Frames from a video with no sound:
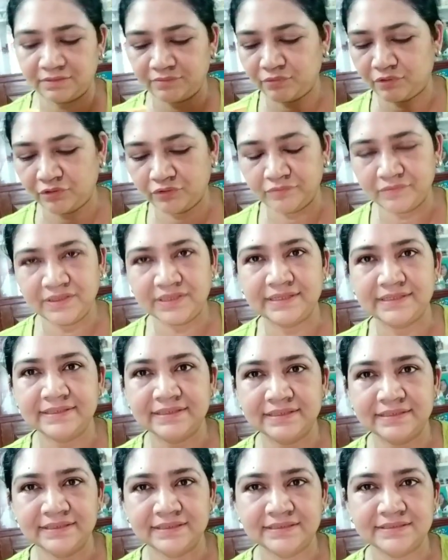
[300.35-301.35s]
বড় মেয়ে
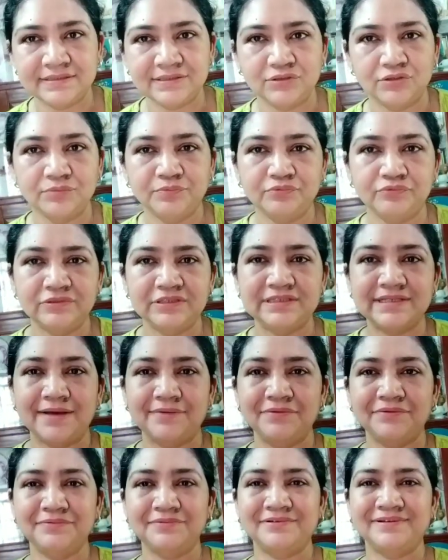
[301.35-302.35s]
কিনে নিয়ে এসেছিল পুরী
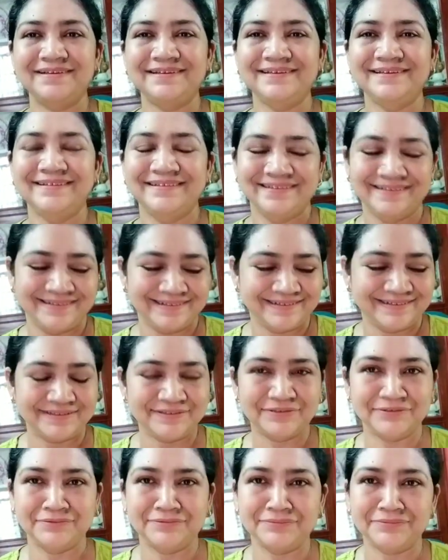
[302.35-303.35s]
যাবে বলে
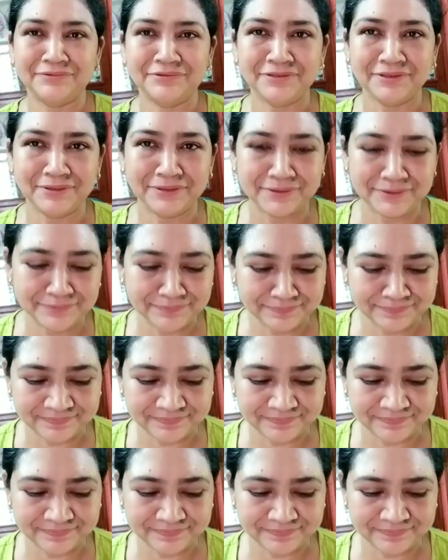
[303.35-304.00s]
তো মনে হয়